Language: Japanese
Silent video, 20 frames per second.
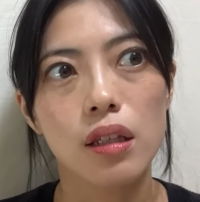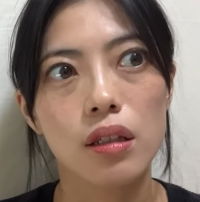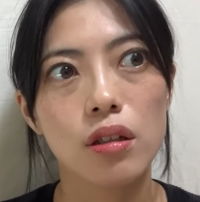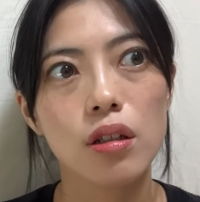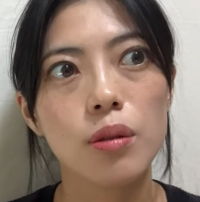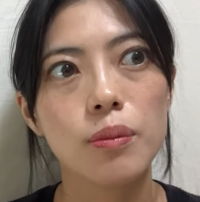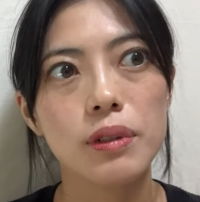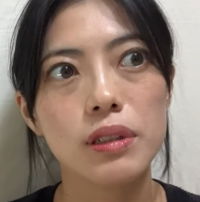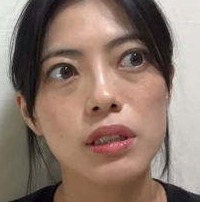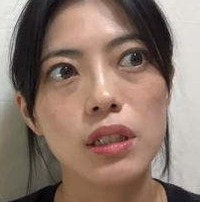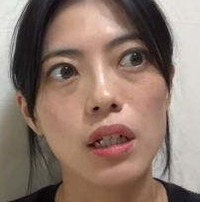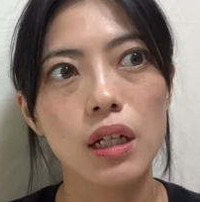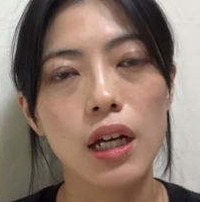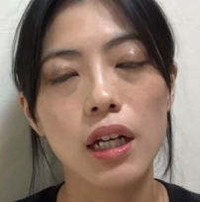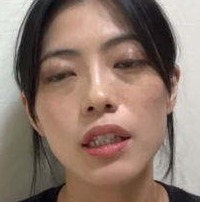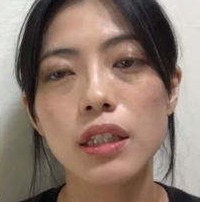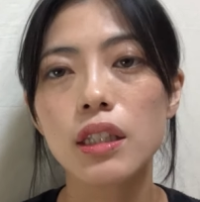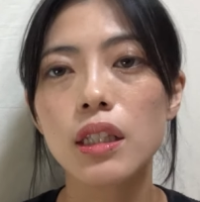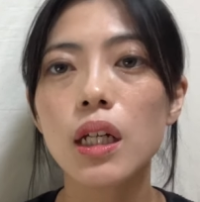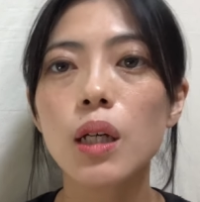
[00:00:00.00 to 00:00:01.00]
例えばじゃあ
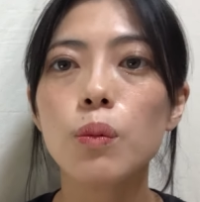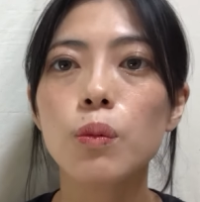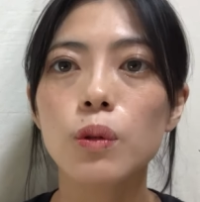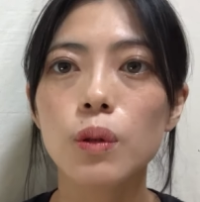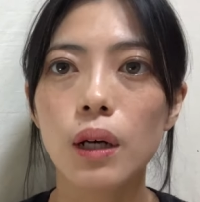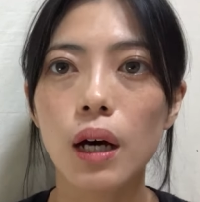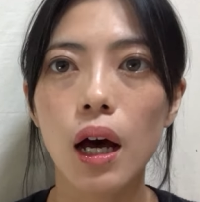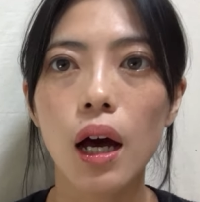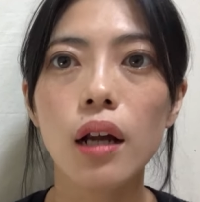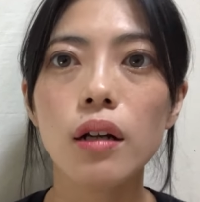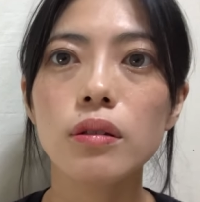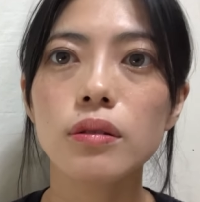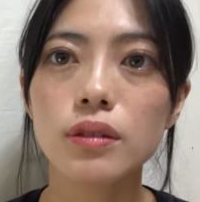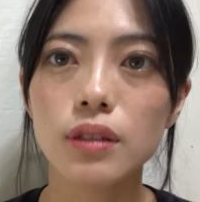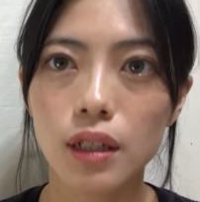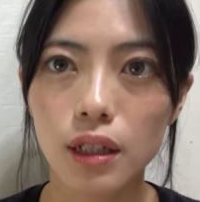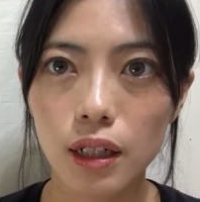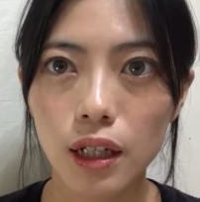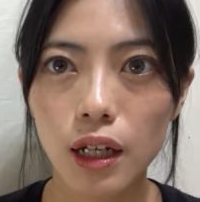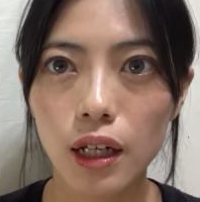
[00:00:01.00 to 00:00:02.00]
書きたいものがある
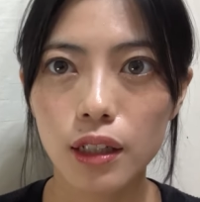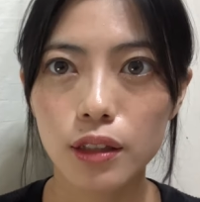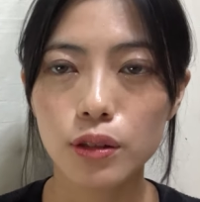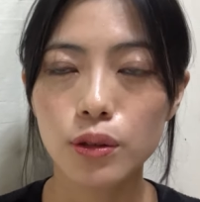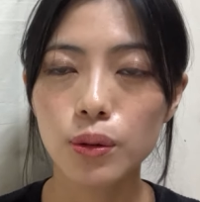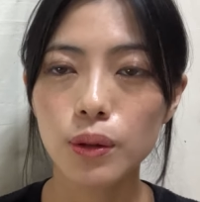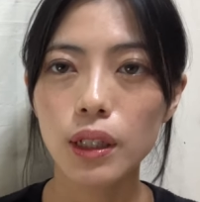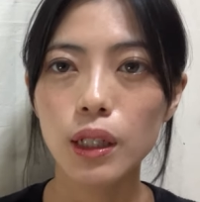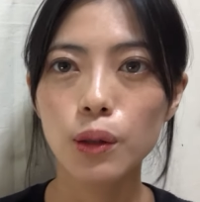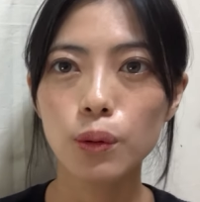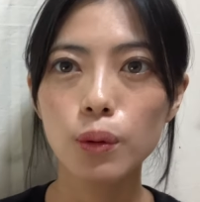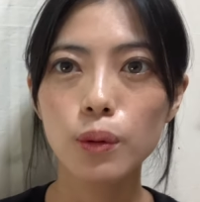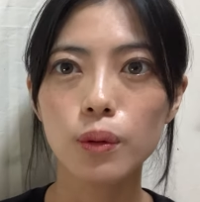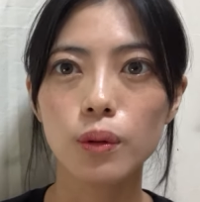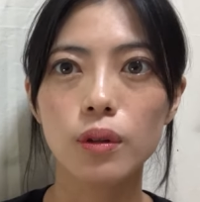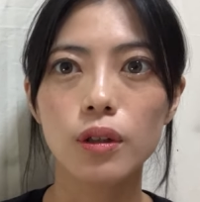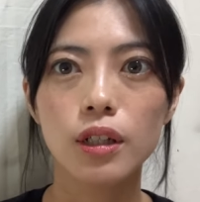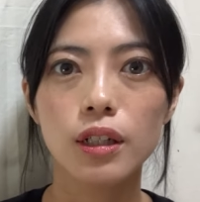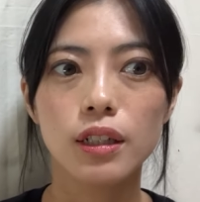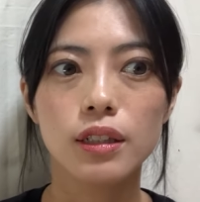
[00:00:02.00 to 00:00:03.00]
なら、それ
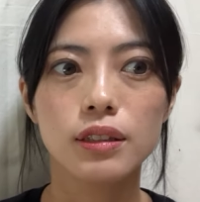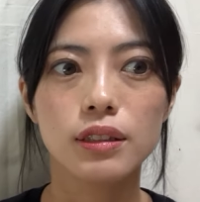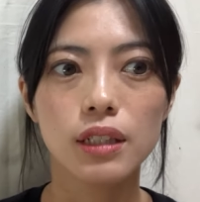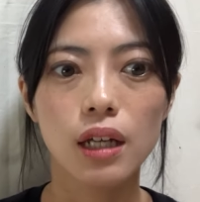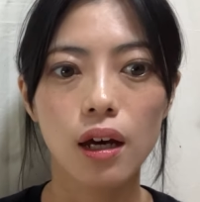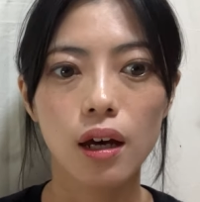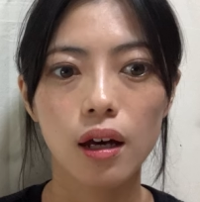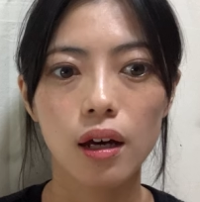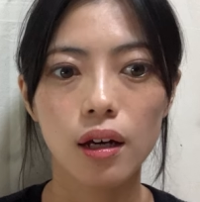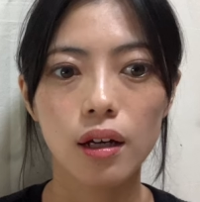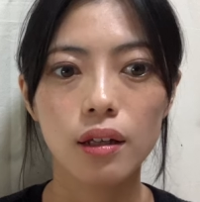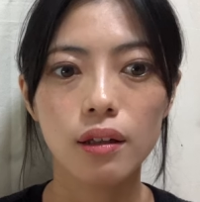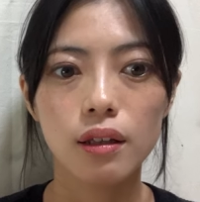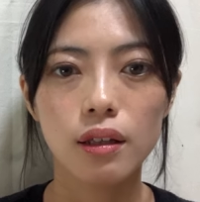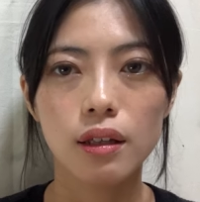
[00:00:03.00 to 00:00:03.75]
をじゃ